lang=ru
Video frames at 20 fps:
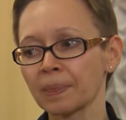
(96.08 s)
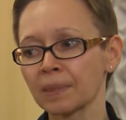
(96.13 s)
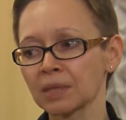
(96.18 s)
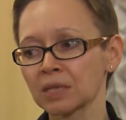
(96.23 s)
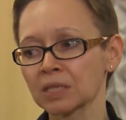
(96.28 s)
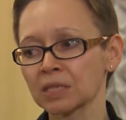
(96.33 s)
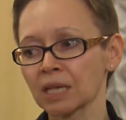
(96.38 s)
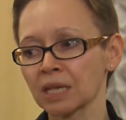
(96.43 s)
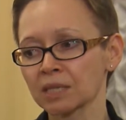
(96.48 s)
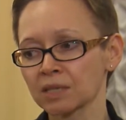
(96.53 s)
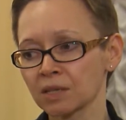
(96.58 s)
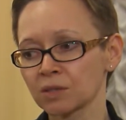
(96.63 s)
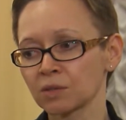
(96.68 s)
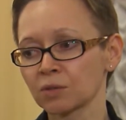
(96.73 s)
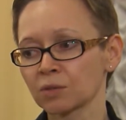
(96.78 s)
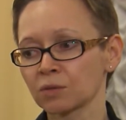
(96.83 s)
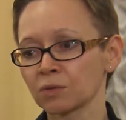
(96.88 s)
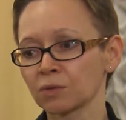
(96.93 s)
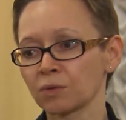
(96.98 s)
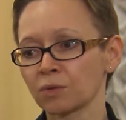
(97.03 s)
рассказать
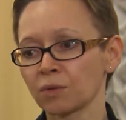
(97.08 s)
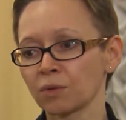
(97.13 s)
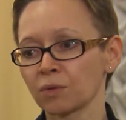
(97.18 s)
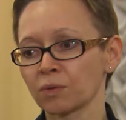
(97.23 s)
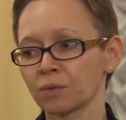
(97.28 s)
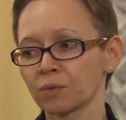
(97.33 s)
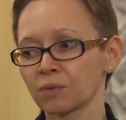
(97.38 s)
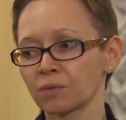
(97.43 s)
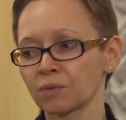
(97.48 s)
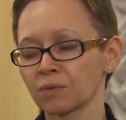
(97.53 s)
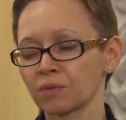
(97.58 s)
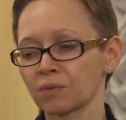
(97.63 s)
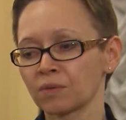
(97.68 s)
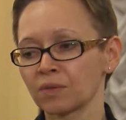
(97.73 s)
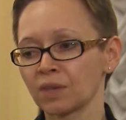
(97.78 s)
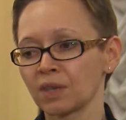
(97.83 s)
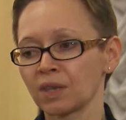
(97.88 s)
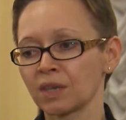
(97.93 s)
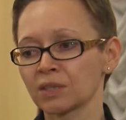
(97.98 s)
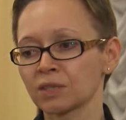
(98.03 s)
историю
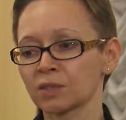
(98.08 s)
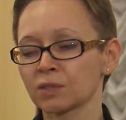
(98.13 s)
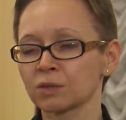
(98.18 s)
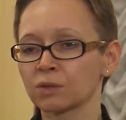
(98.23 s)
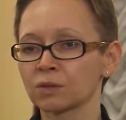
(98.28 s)
не